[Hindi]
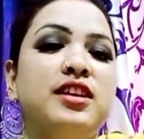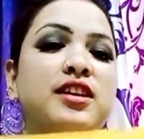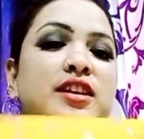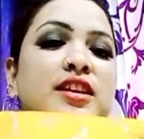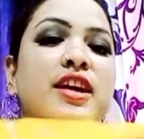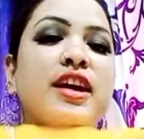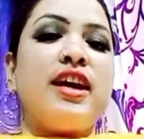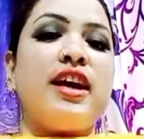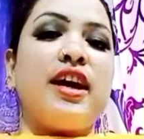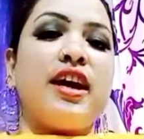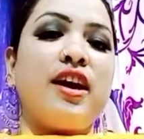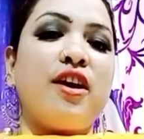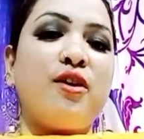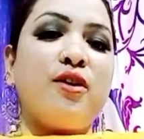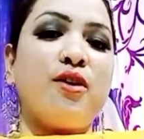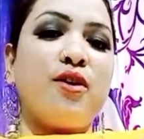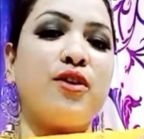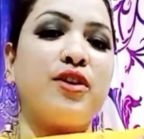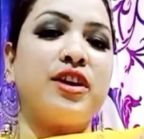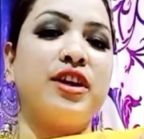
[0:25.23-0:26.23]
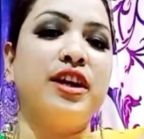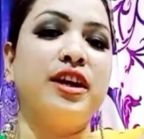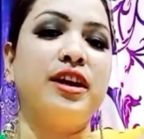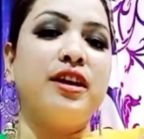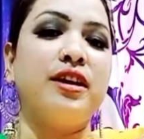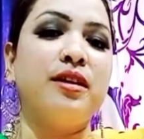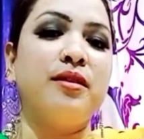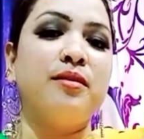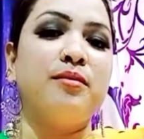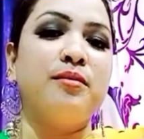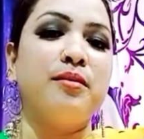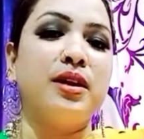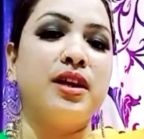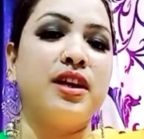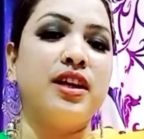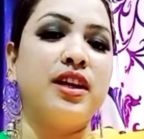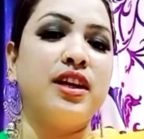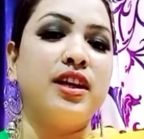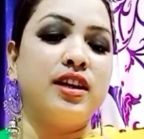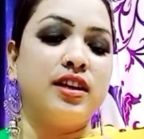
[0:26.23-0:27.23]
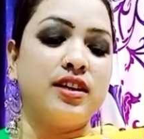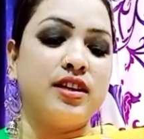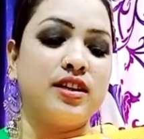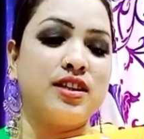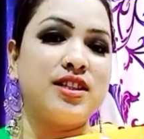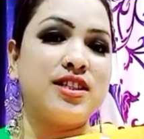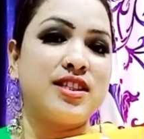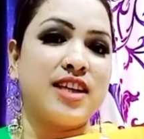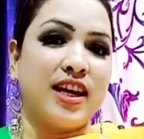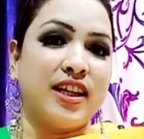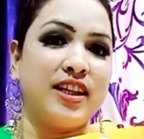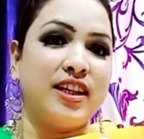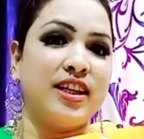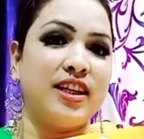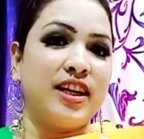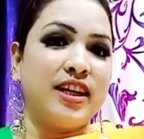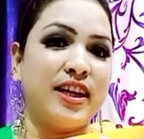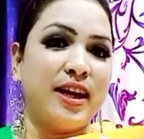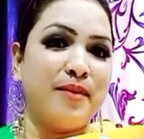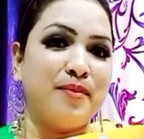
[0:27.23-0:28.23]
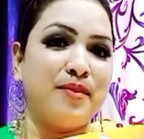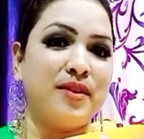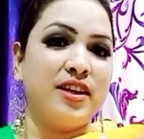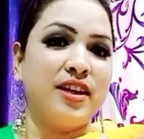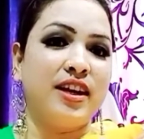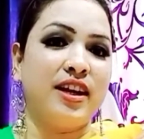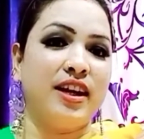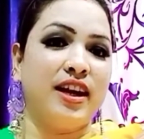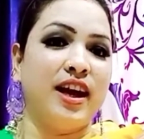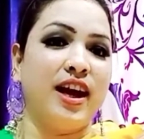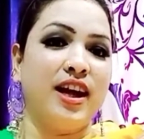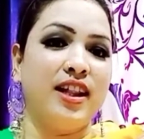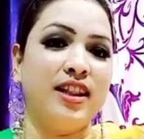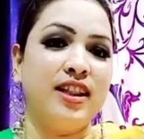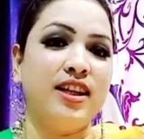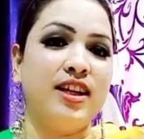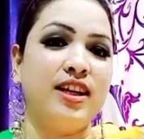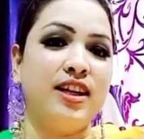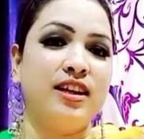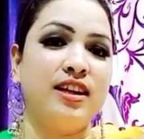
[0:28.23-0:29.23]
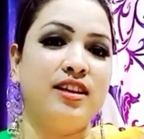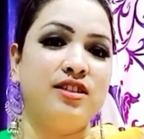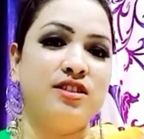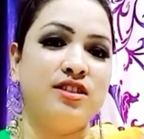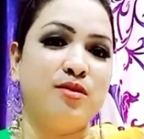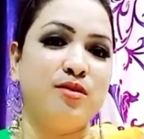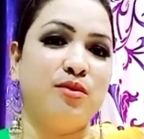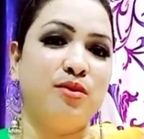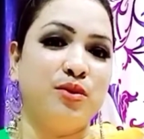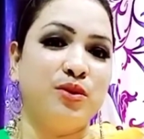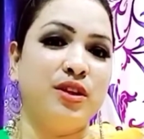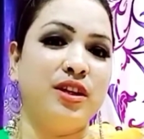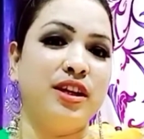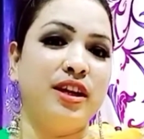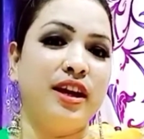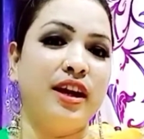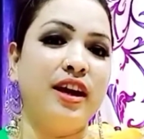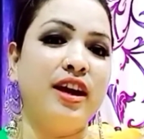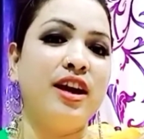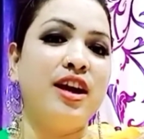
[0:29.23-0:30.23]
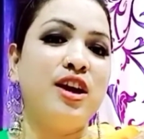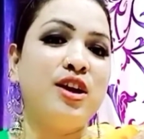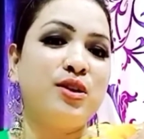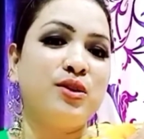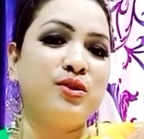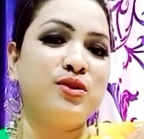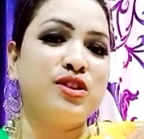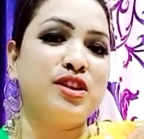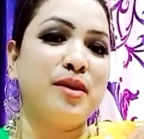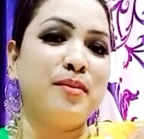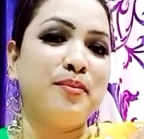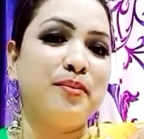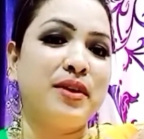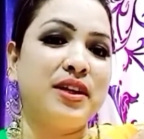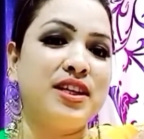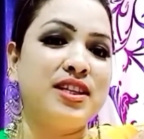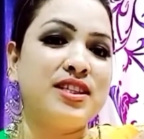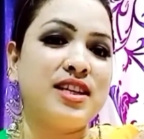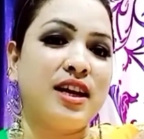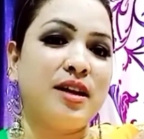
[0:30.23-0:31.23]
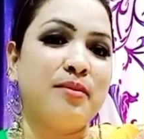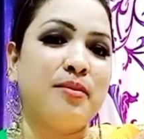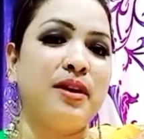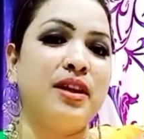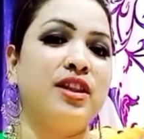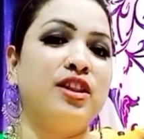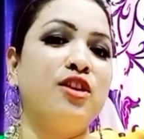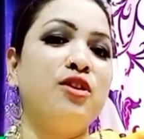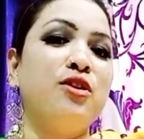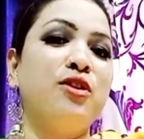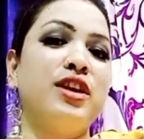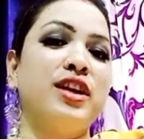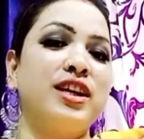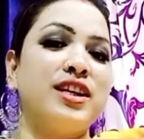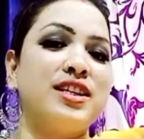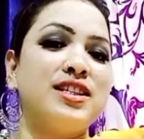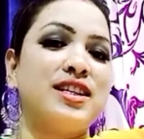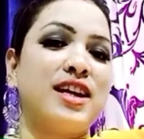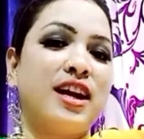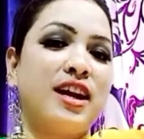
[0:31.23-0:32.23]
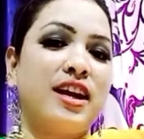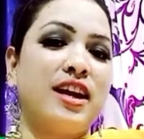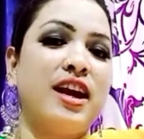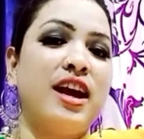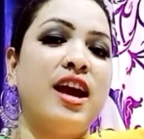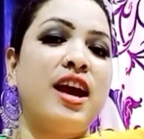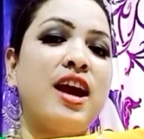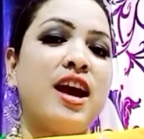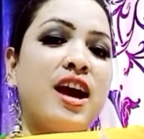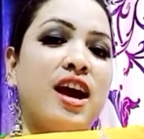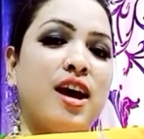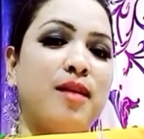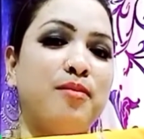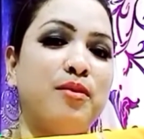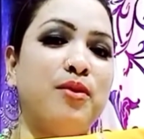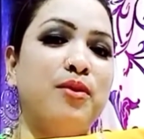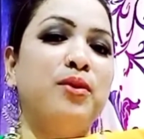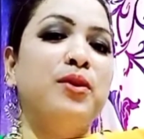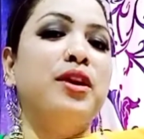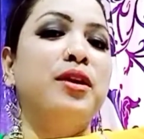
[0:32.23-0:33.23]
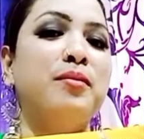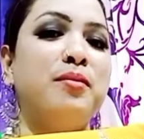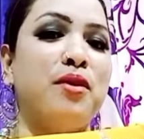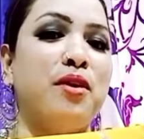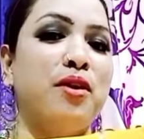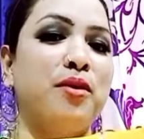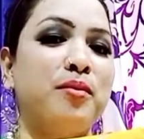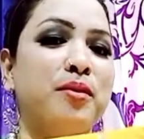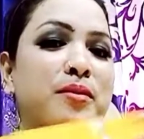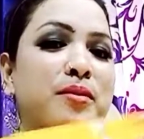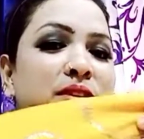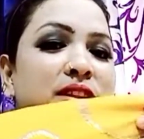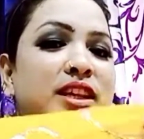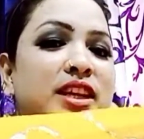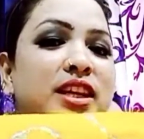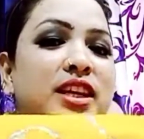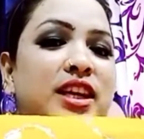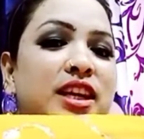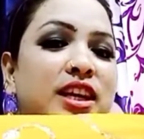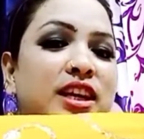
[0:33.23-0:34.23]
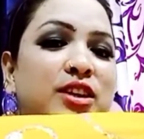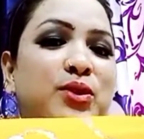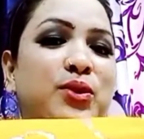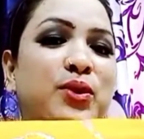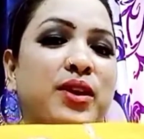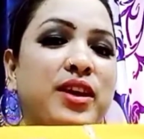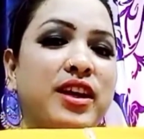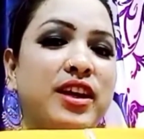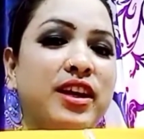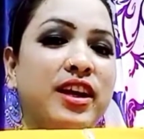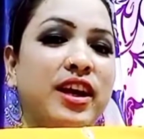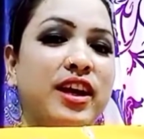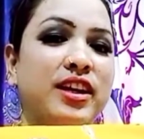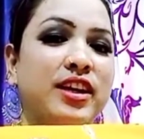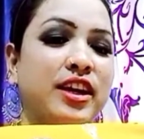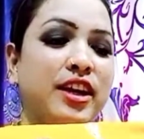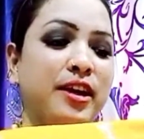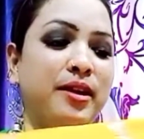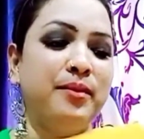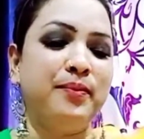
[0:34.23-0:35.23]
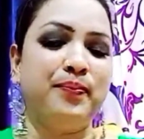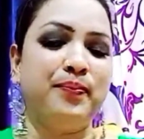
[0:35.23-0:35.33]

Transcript: ये है और ये मेरी शादी के टाइम की है हल्दी जब होती है उस टाइम पीली साड़ी पहनती है और ये साड़ी आप लोगों ने ब्लॉग में भी देखी है तो एक है ये